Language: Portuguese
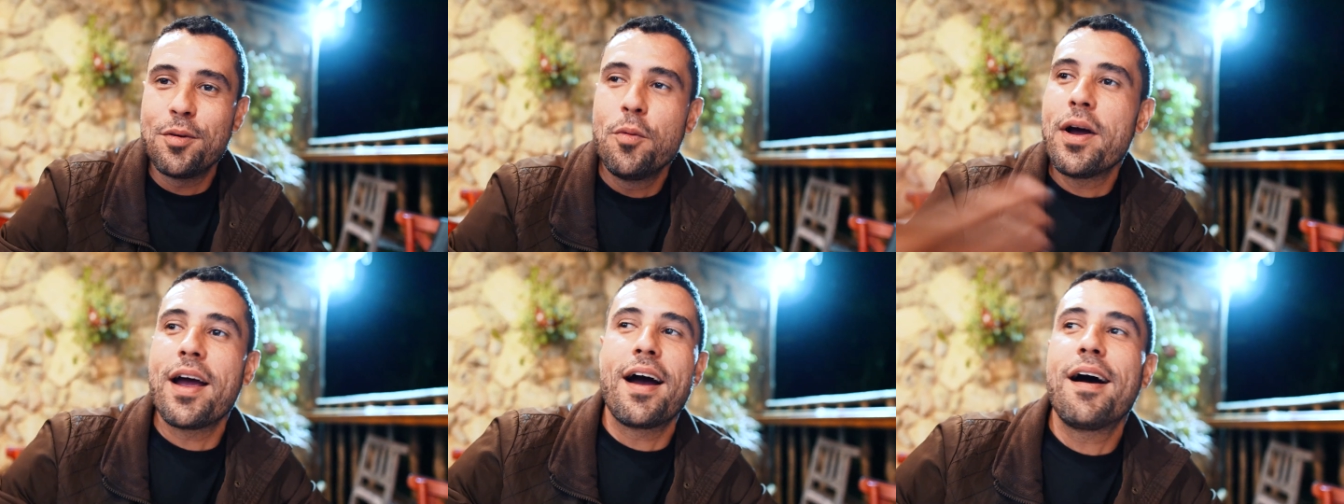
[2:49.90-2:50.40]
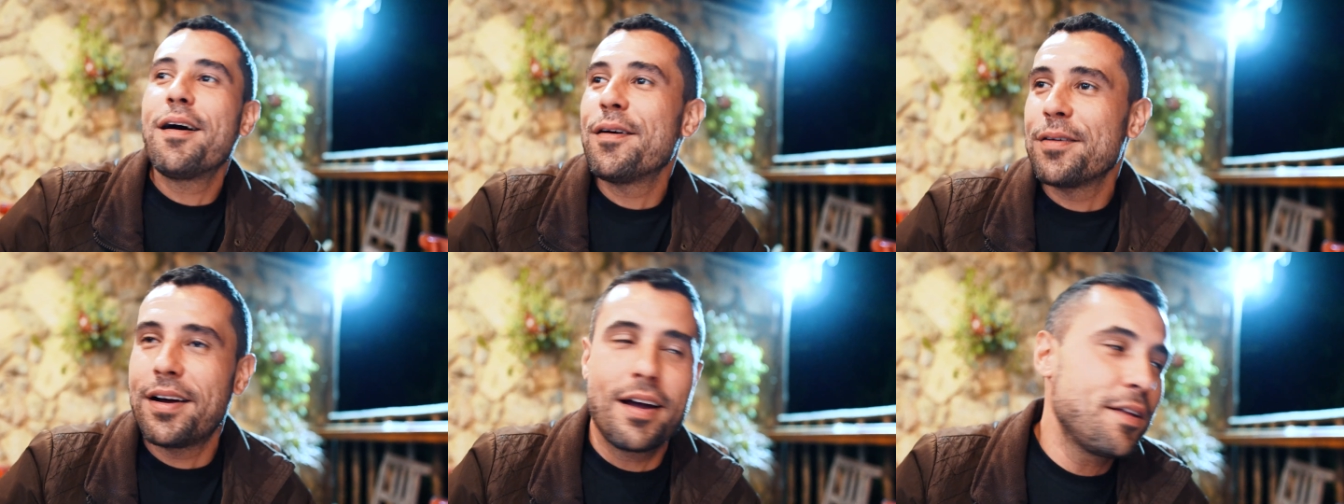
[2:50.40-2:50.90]
um
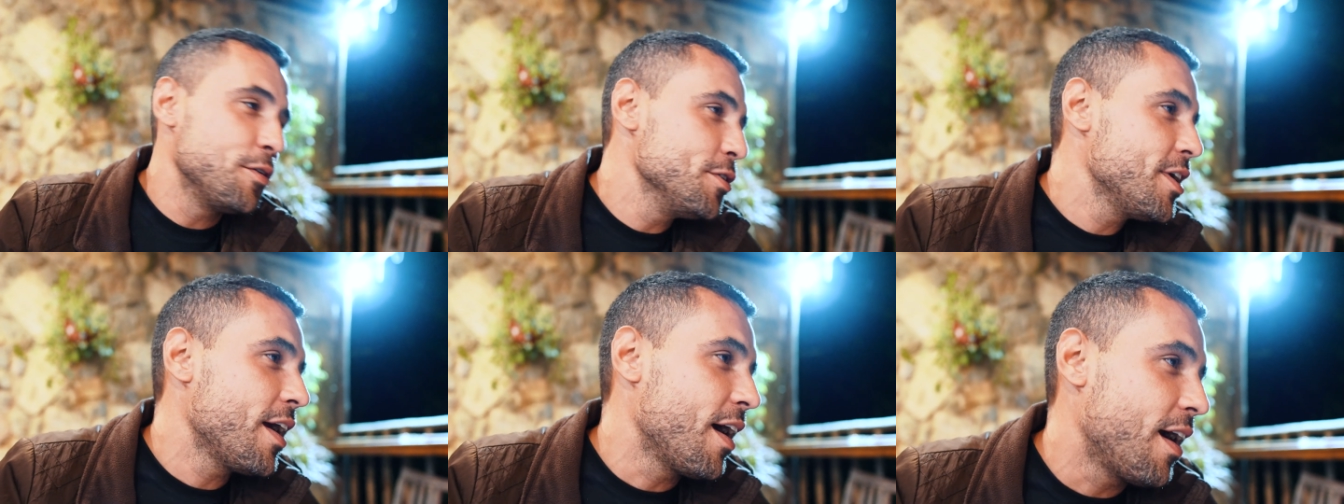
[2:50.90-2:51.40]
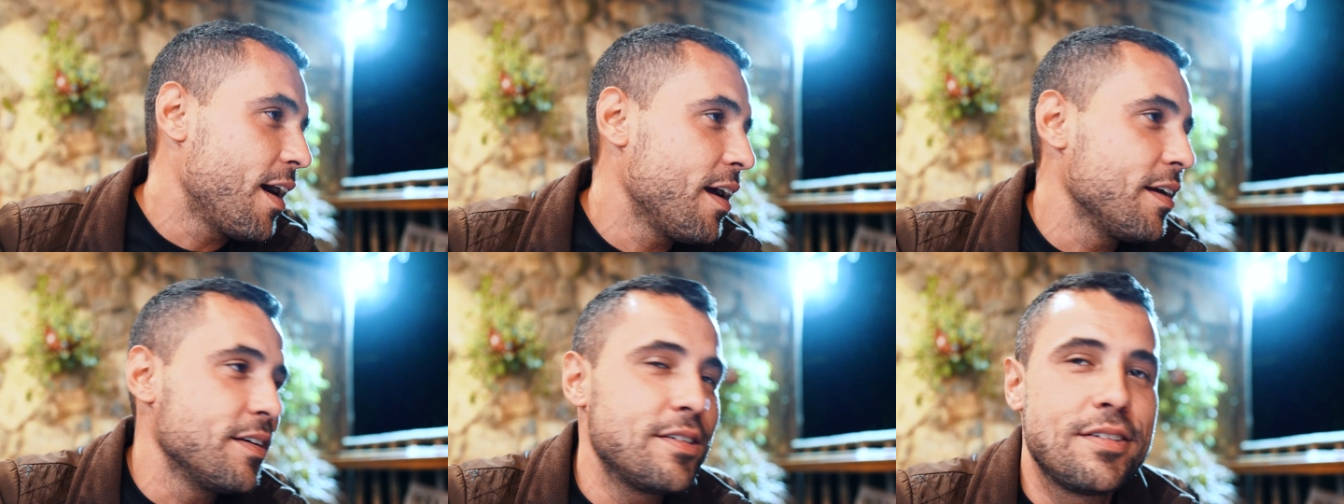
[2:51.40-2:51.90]
real, ganhar dois
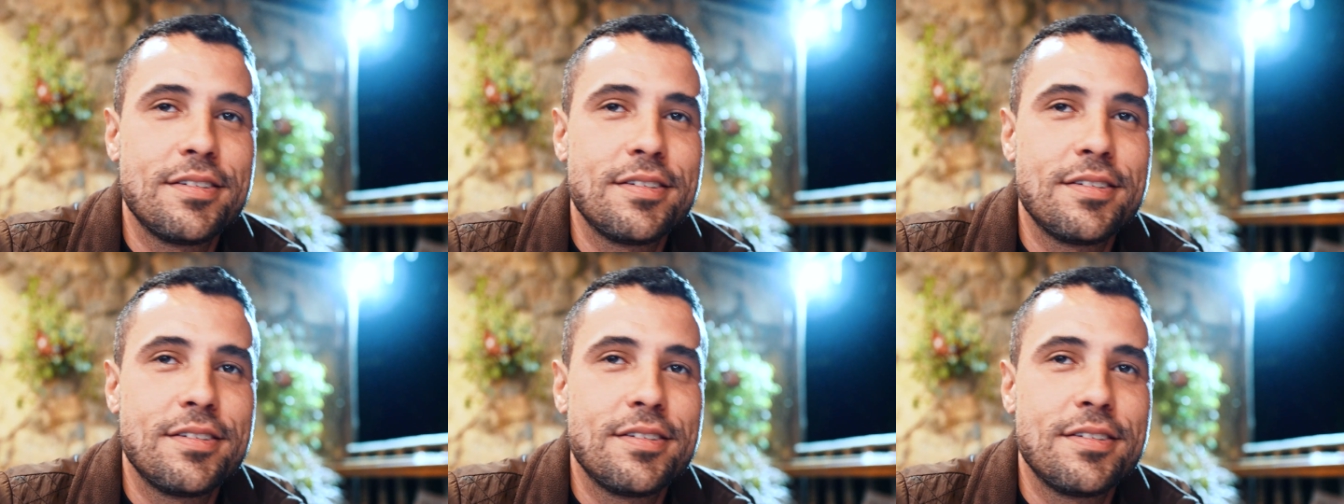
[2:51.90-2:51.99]
reais.